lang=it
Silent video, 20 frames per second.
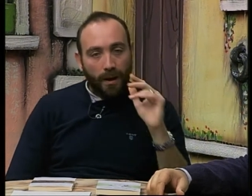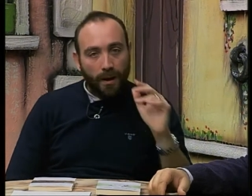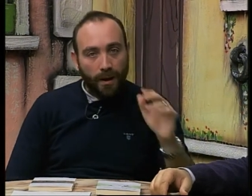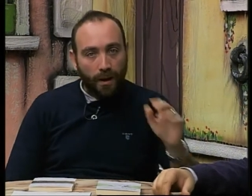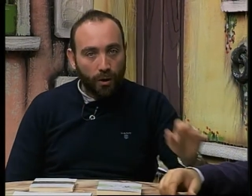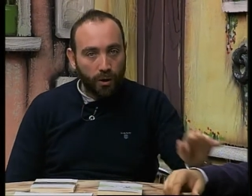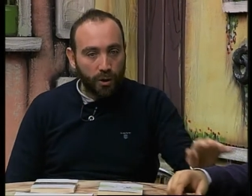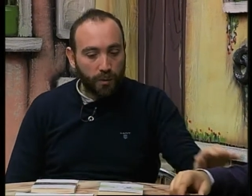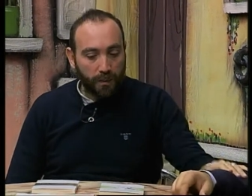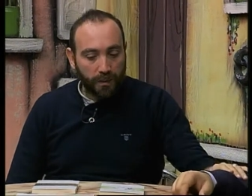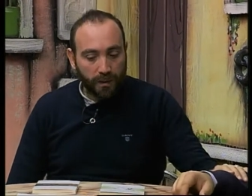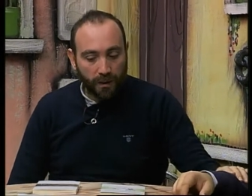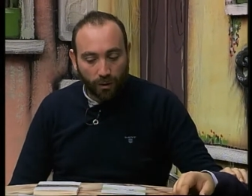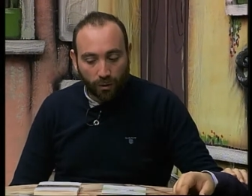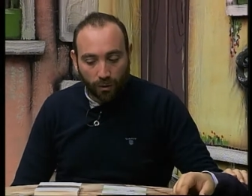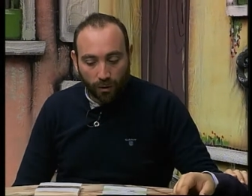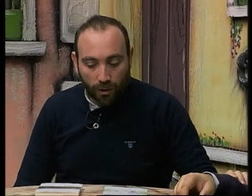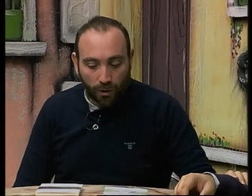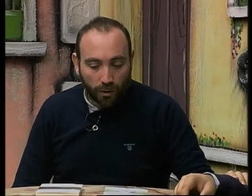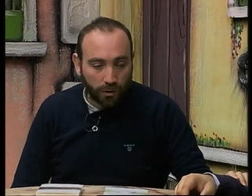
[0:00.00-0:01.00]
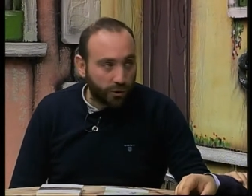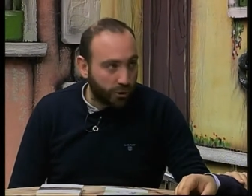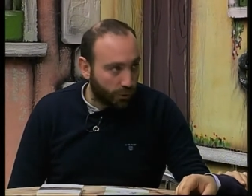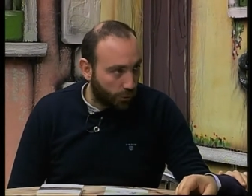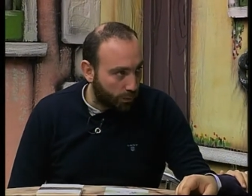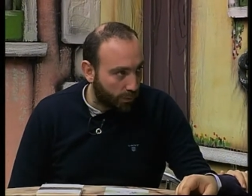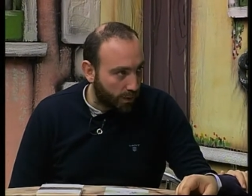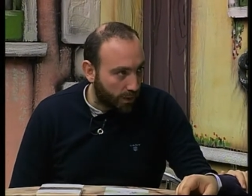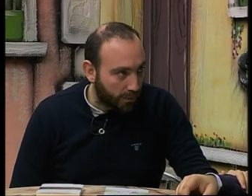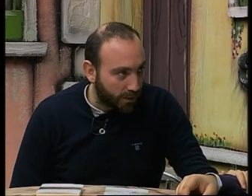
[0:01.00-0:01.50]
È ospite con me oggi
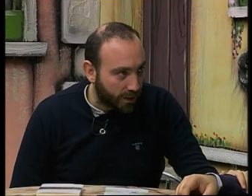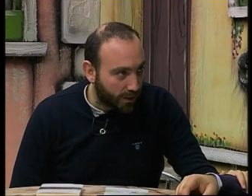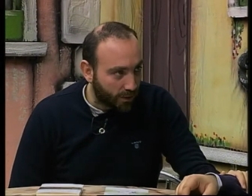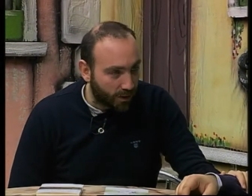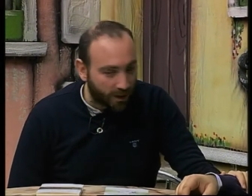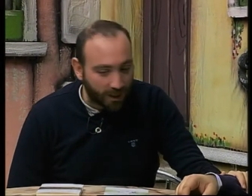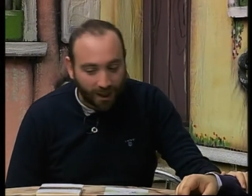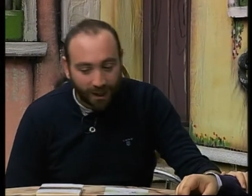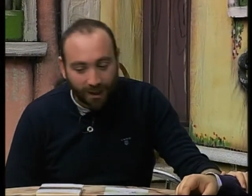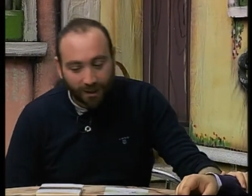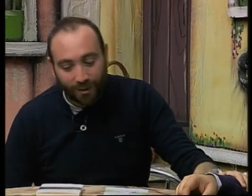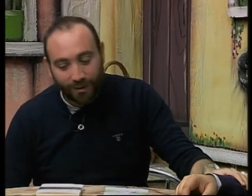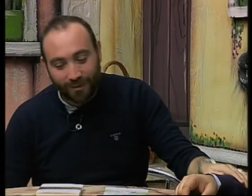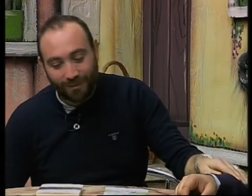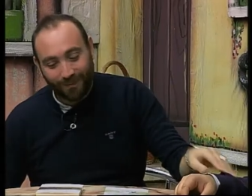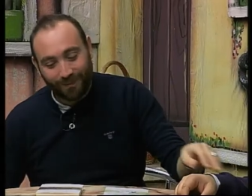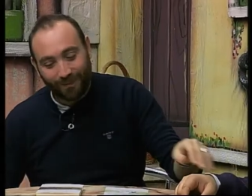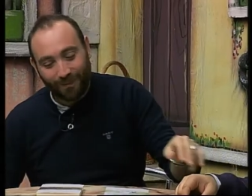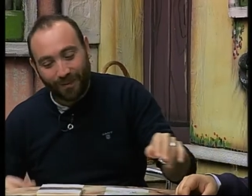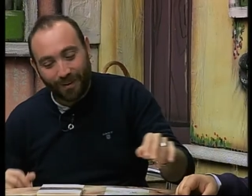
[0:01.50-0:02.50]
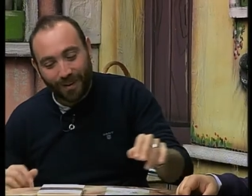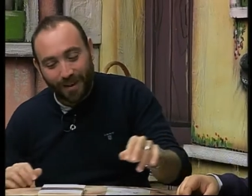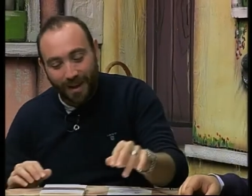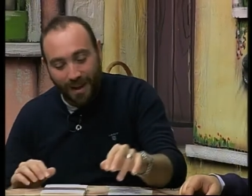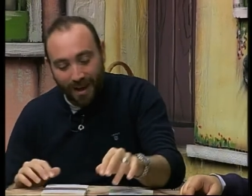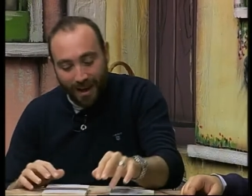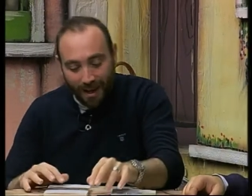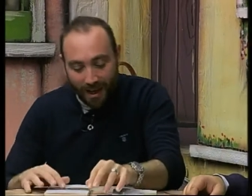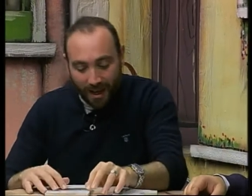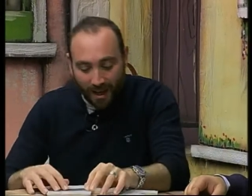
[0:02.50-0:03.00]
un mio amico caro.
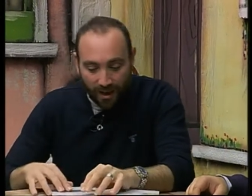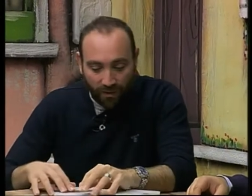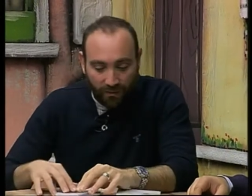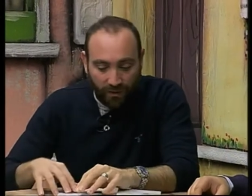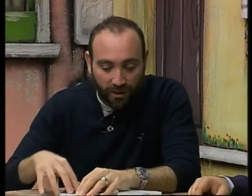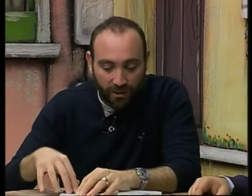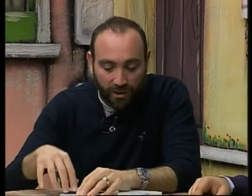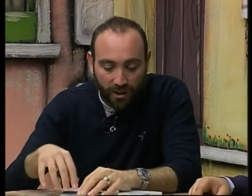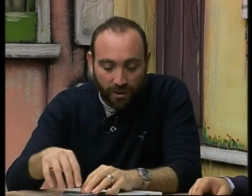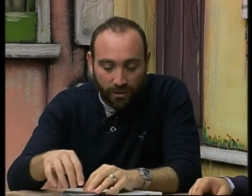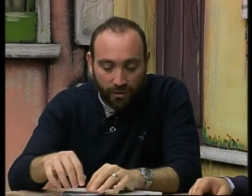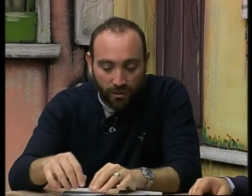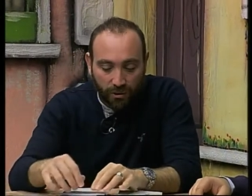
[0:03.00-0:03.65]
Francesco